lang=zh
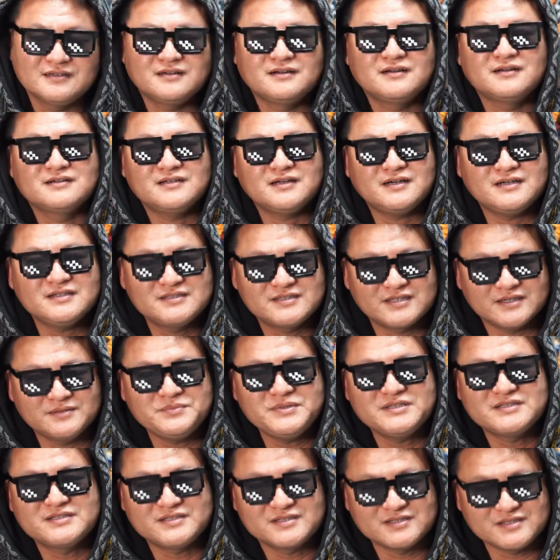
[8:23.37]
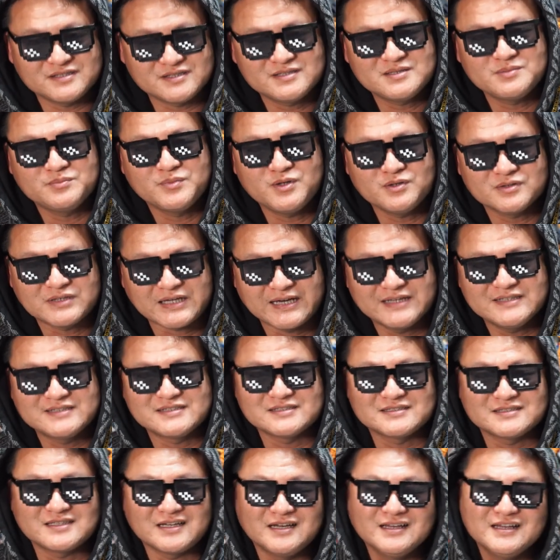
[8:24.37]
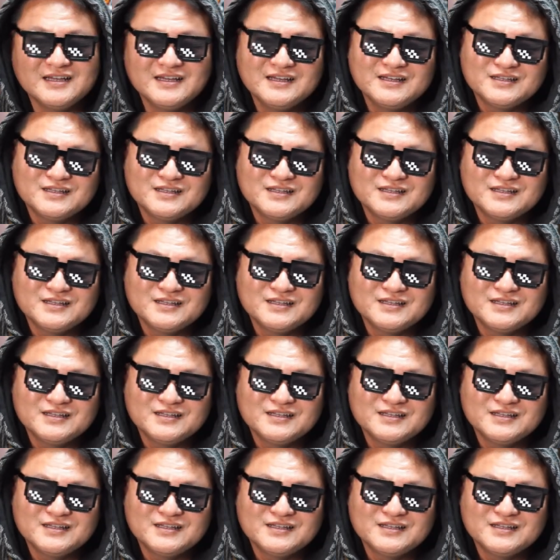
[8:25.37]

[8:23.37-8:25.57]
啊，当然前面几集是没有台词的。